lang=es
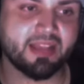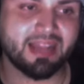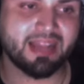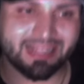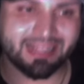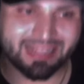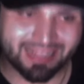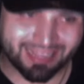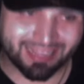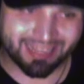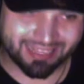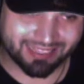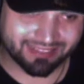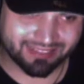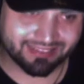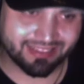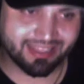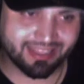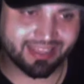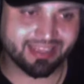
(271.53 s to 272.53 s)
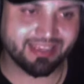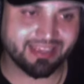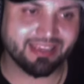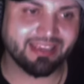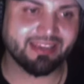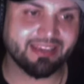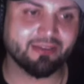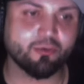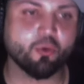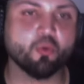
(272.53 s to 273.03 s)
a,
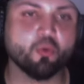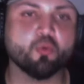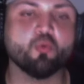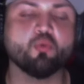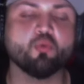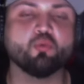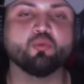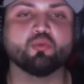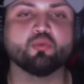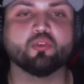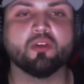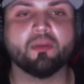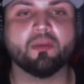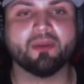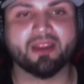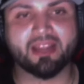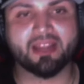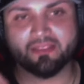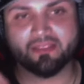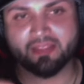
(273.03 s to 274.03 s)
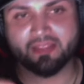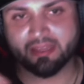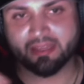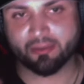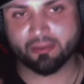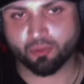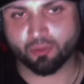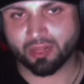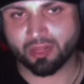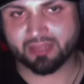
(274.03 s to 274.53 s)
este conjunto de parejas de
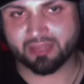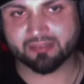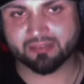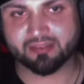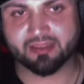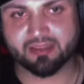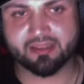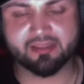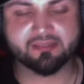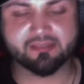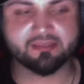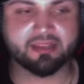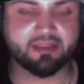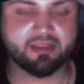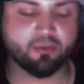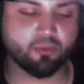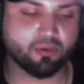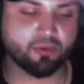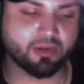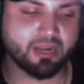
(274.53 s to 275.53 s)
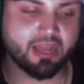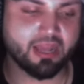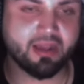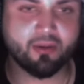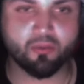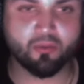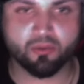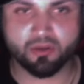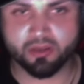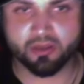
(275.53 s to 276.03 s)
Negro Casas y el Psycho
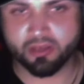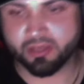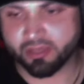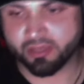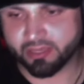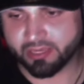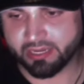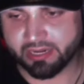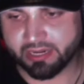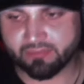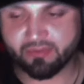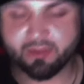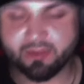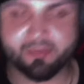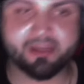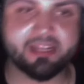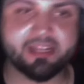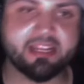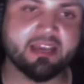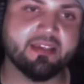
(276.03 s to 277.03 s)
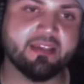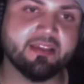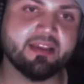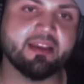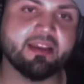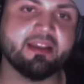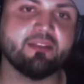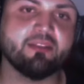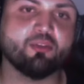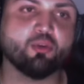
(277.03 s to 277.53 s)
Clown y la familia
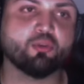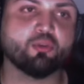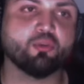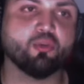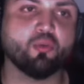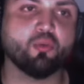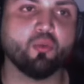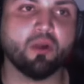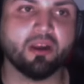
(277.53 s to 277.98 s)
del Dr.